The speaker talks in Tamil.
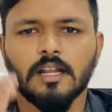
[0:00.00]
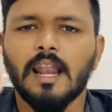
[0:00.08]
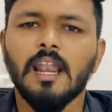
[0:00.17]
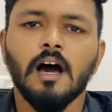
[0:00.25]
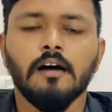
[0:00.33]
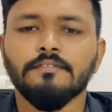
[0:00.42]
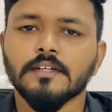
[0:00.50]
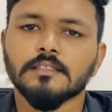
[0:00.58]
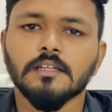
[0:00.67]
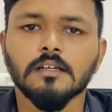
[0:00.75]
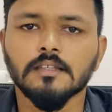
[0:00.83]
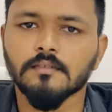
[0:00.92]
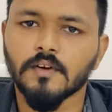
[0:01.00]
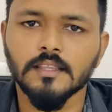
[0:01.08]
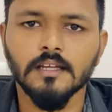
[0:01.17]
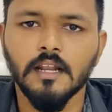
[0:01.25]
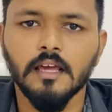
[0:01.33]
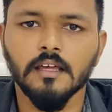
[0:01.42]
நல்ல ஆஃபர்ஸ் தான்
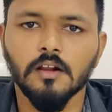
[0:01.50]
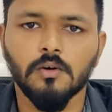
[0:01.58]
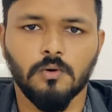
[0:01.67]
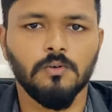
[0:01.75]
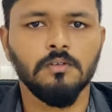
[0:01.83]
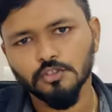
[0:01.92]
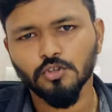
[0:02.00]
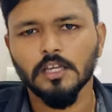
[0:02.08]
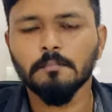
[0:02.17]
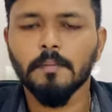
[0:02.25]
வந்துன்னே இருக்கும் ஸோ